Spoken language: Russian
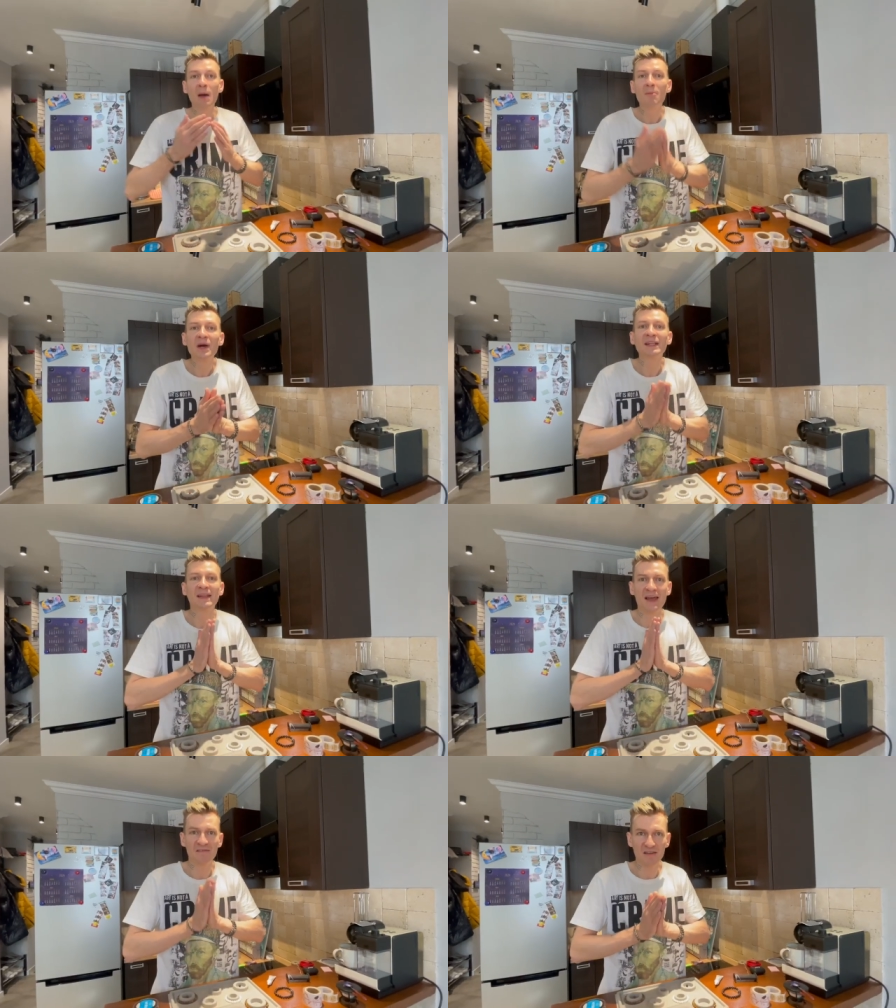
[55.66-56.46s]
Мы
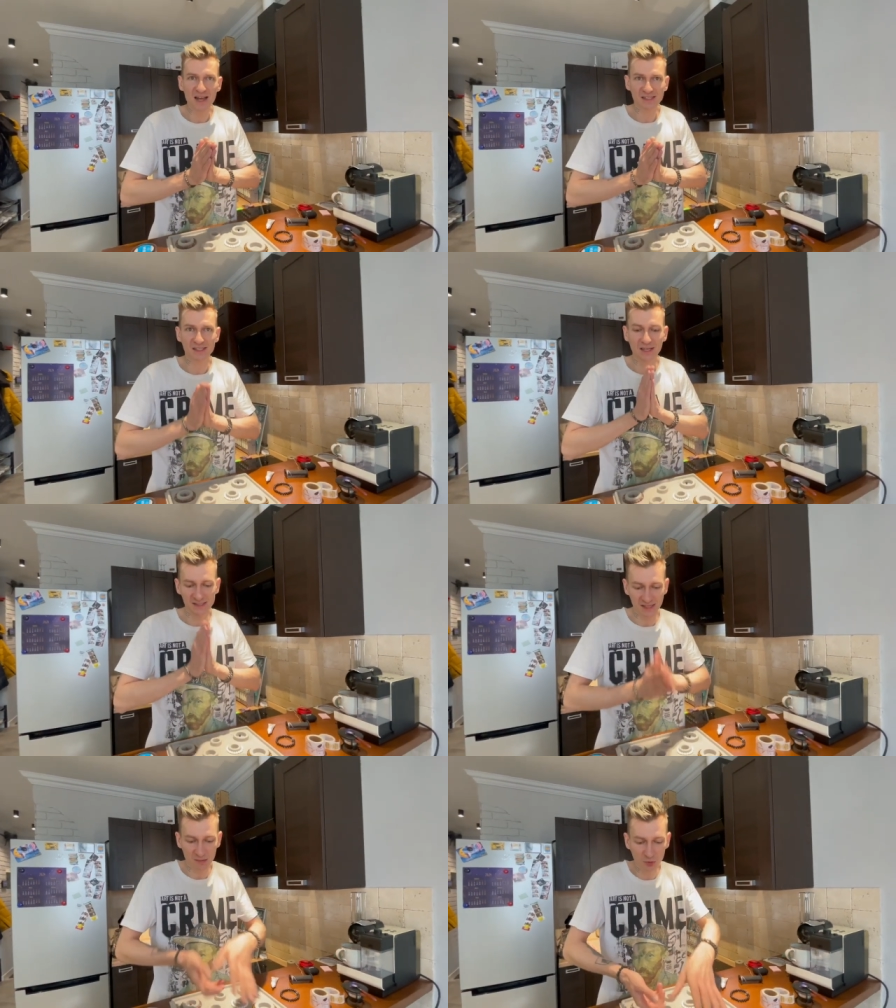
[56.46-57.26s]
для вас
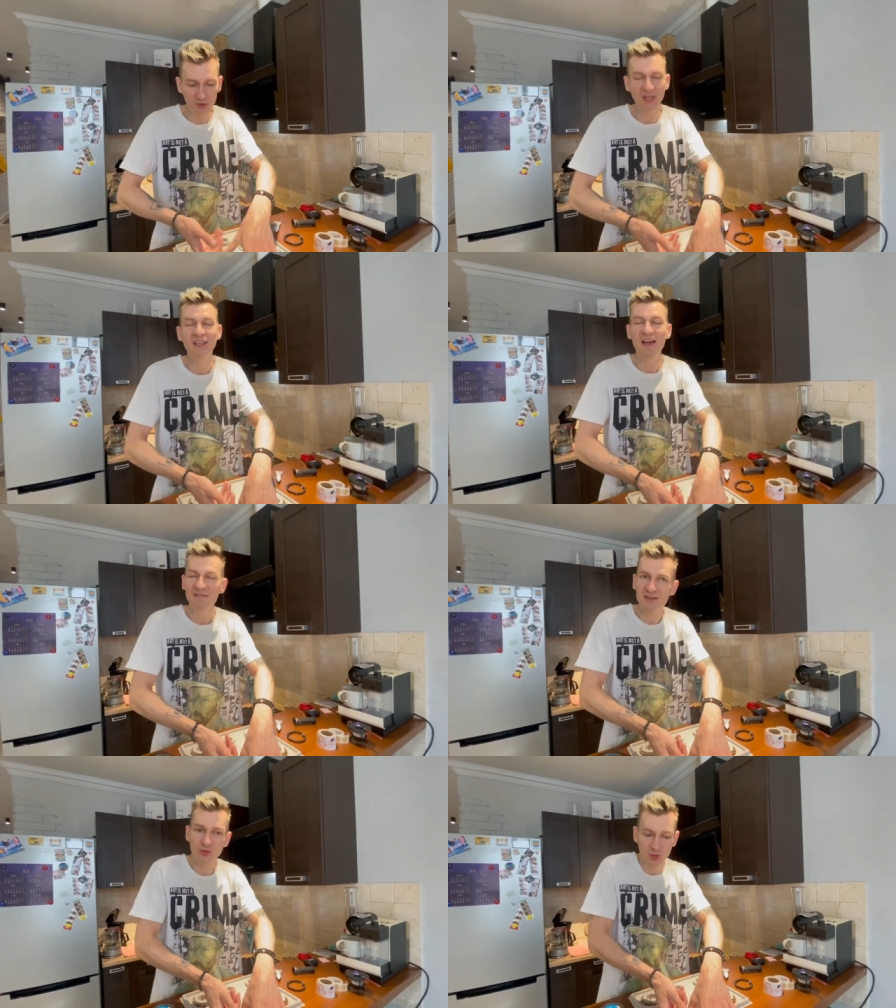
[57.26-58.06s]
разработали
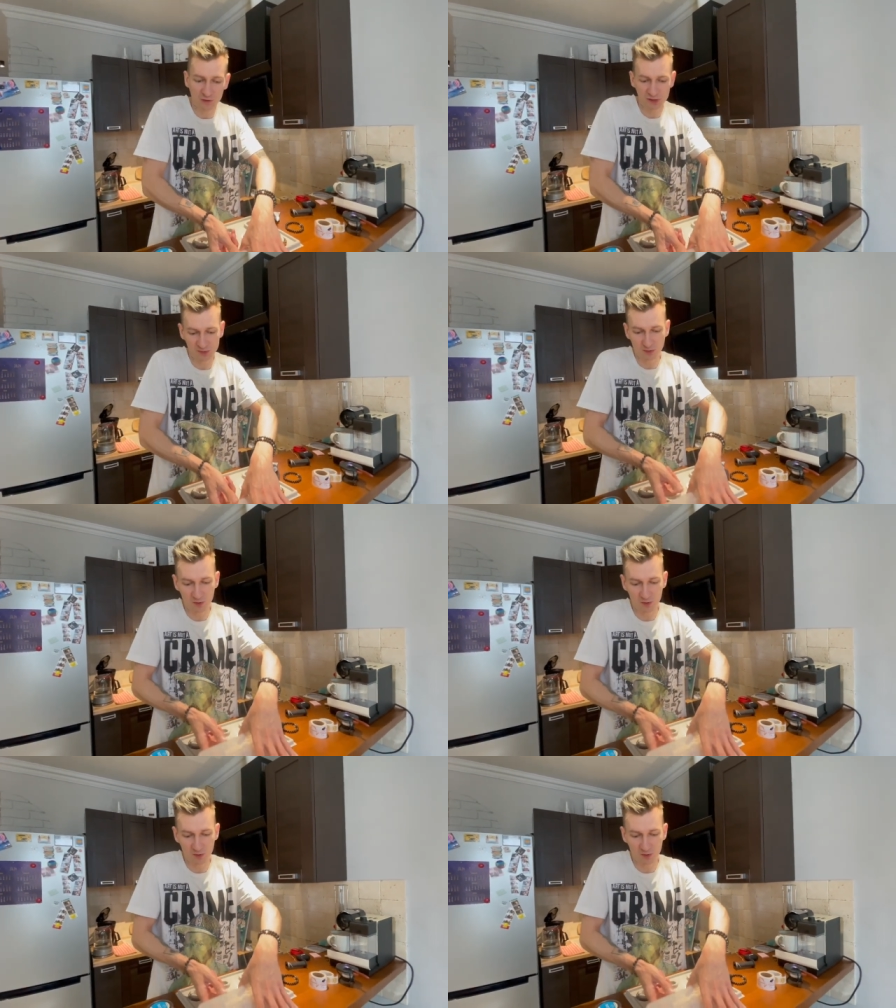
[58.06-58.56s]
новинку 8